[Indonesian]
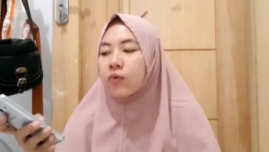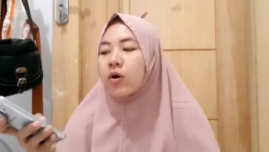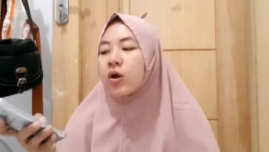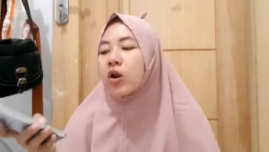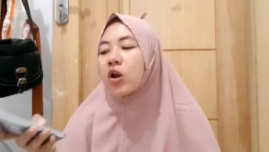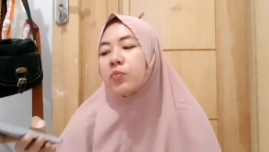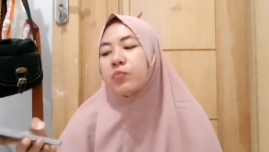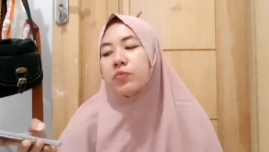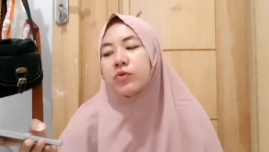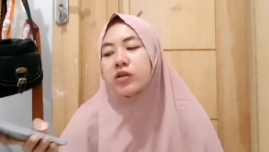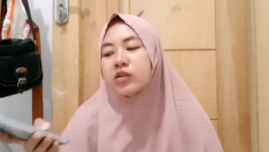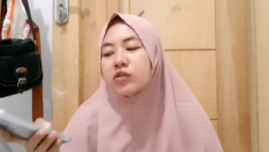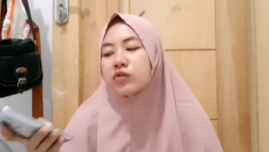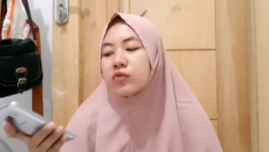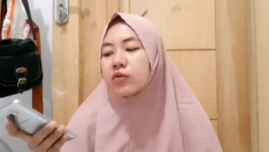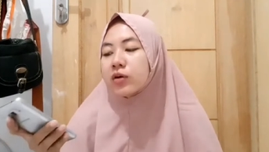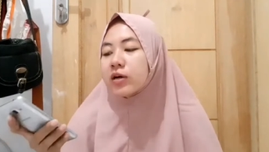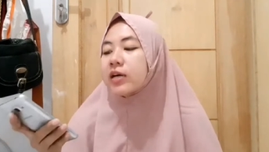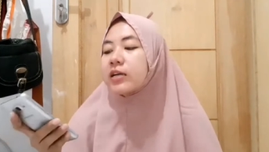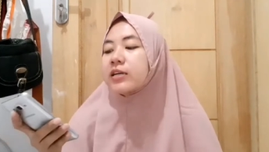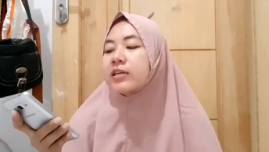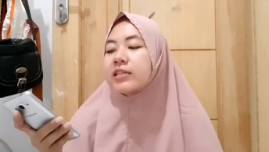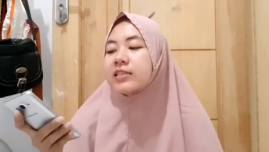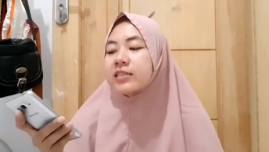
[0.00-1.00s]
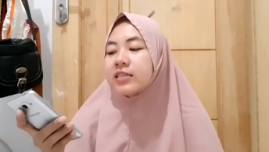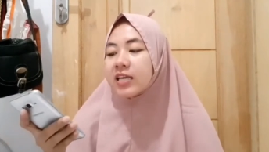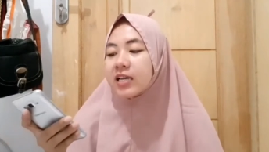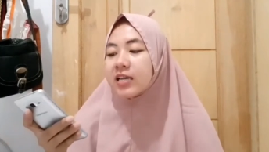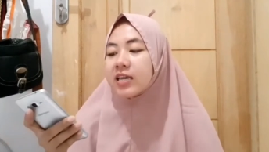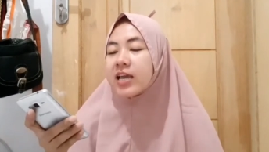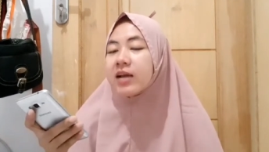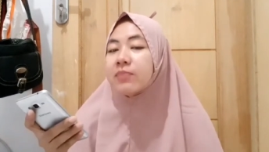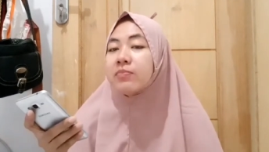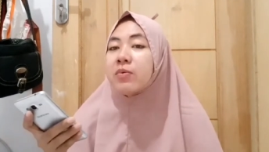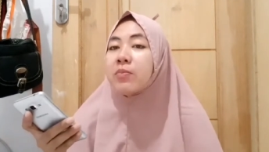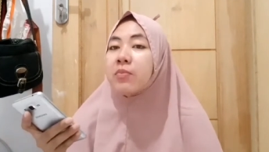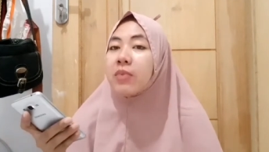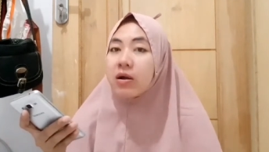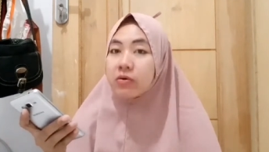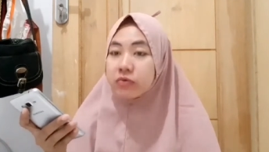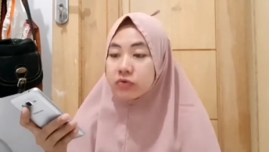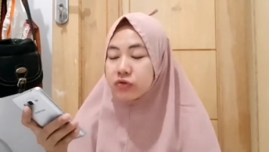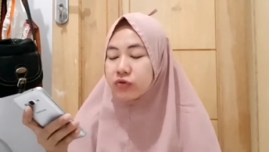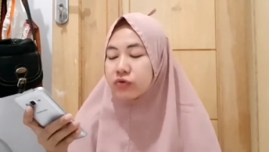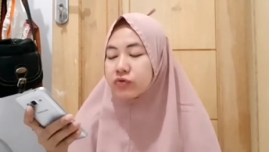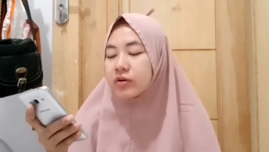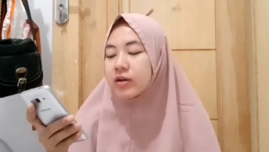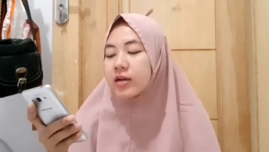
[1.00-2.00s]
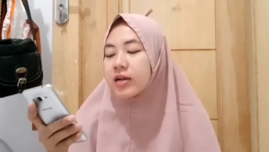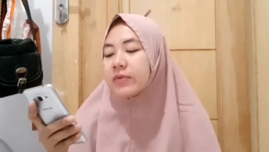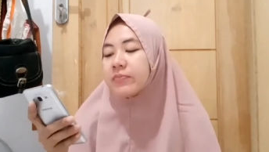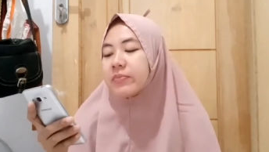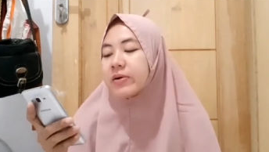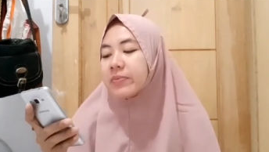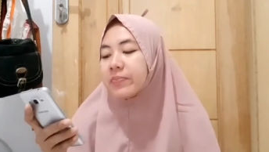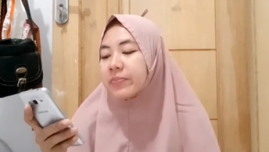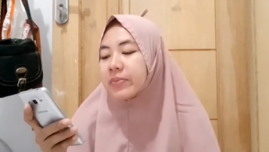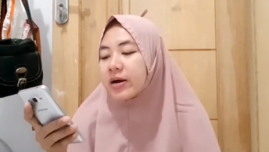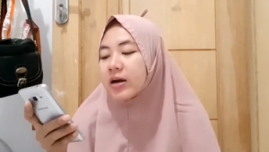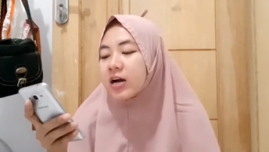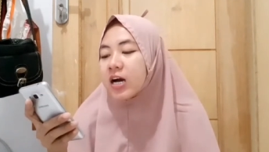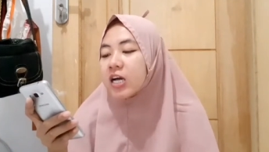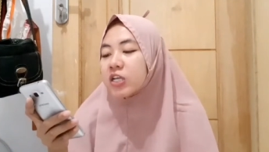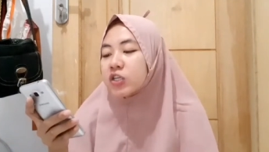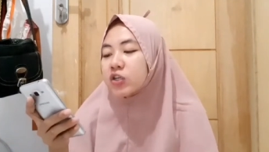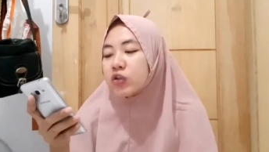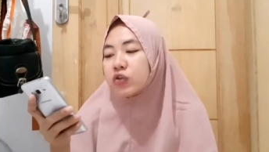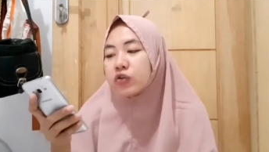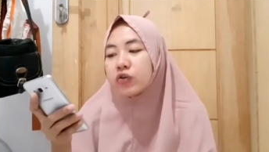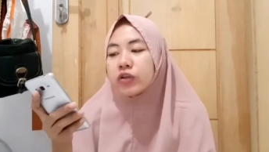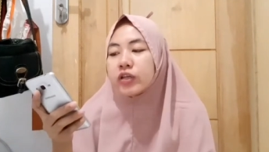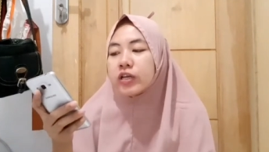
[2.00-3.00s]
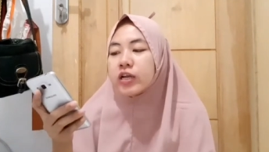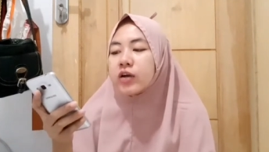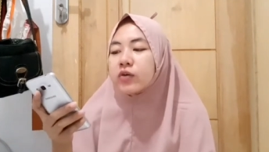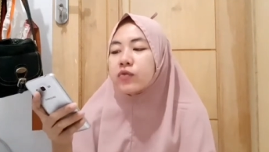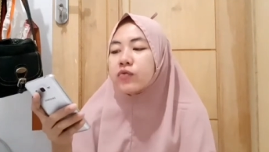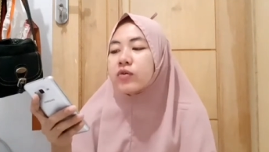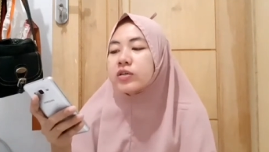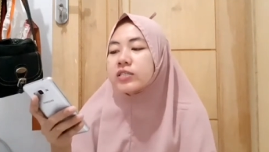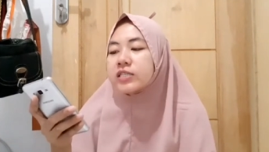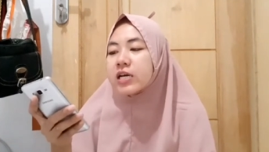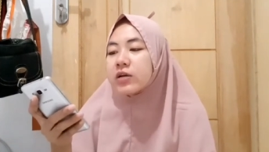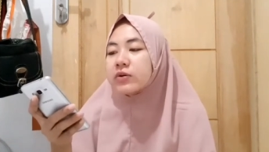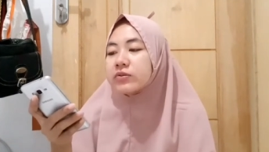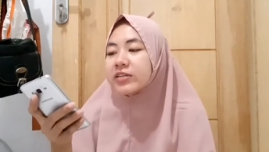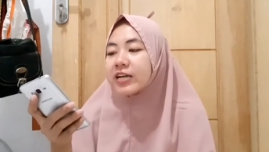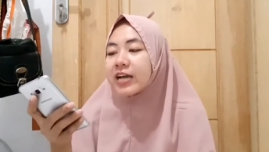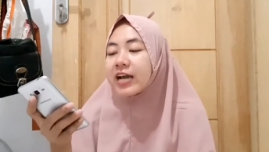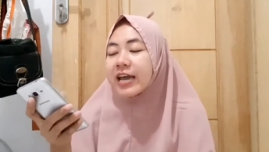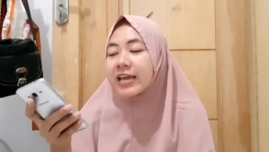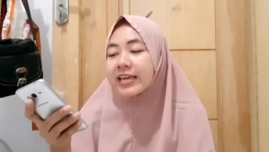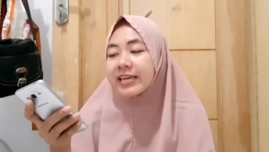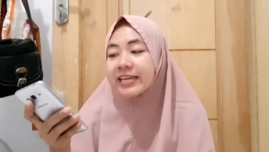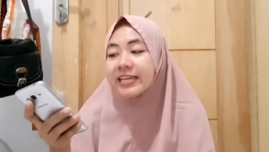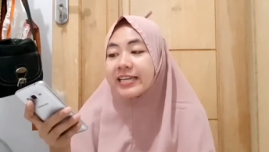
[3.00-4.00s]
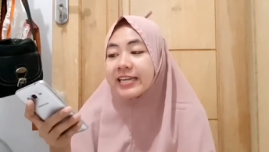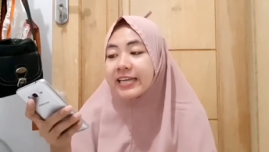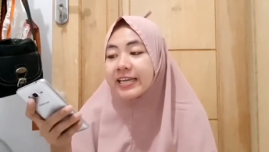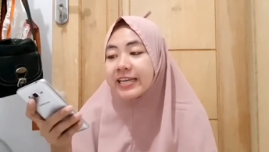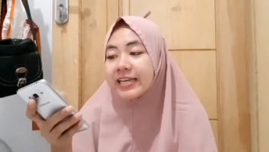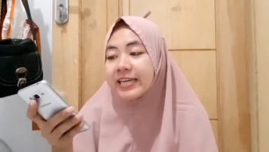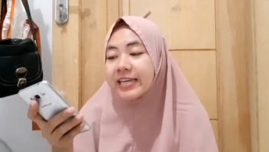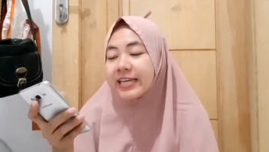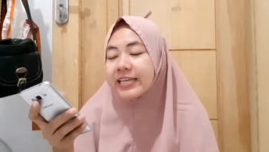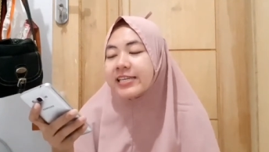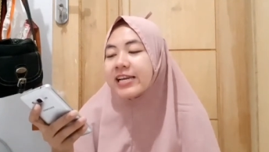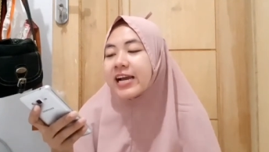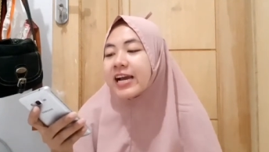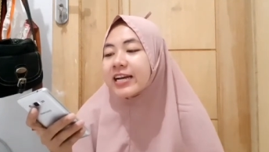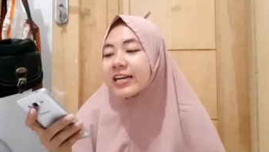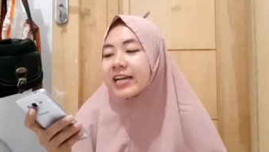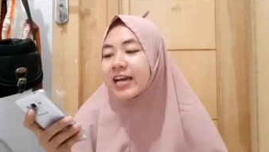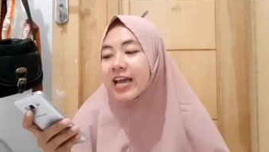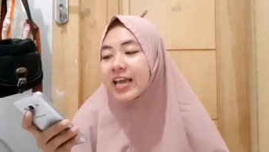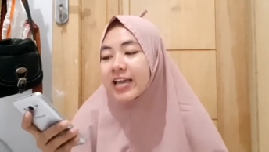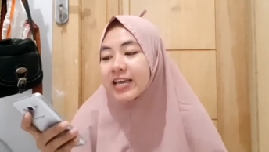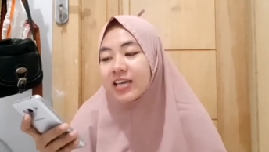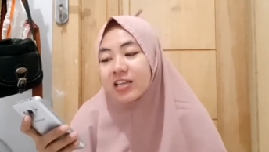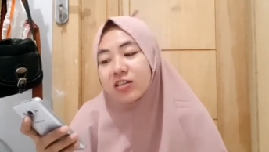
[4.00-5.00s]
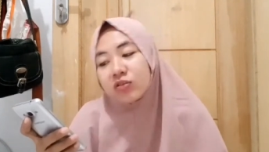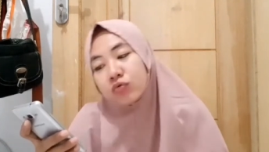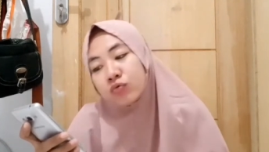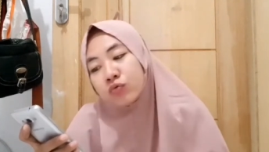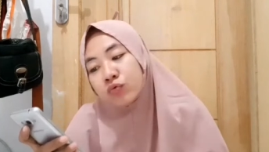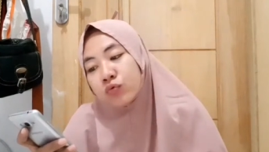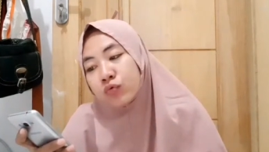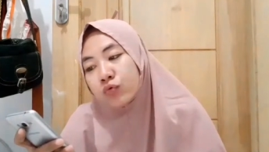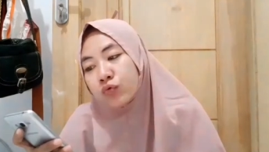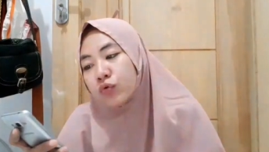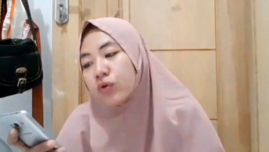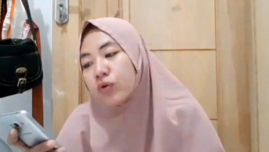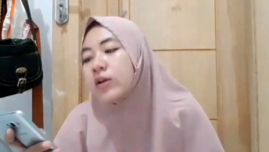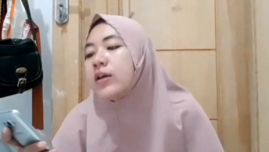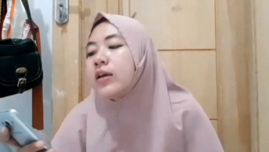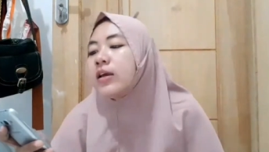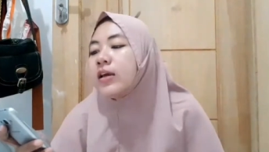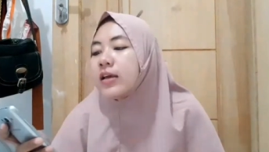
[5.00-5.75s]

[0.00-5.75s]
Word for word: walaupun itu kritik yang membangun juga nggak apa-apa contohnya gue seharusnya kayak gini jangan kayak gitu